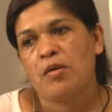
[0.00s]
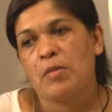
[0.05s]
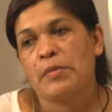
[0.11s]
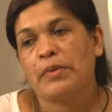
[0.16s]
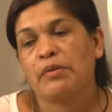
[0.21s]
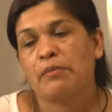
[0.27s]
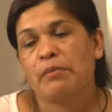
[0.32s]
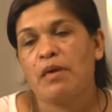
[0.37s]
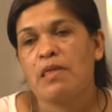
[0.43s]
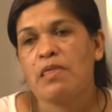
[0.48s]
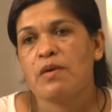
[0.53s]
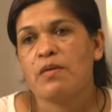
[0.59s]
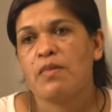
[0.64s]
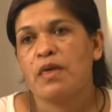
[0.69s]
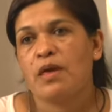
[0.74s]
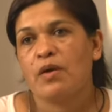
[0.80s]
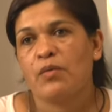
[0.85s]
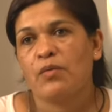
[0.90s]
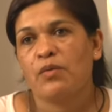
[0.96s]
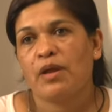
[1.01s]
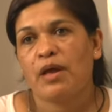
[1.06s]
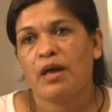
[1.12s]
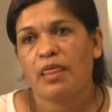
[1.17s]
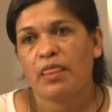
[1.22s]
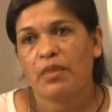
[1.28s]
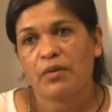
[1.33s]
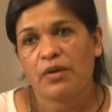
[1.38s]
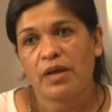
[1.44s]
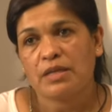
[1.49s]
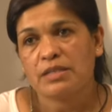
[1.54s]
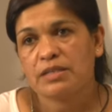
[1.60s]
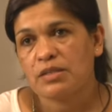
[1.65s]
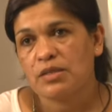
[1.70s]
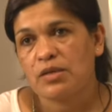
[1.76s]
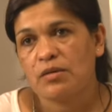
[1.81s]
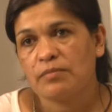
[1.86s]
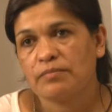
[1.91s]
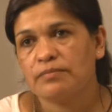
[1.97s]
Por medio de una
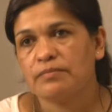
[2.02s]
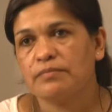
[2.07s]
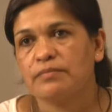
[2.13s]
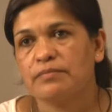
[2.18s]
donación,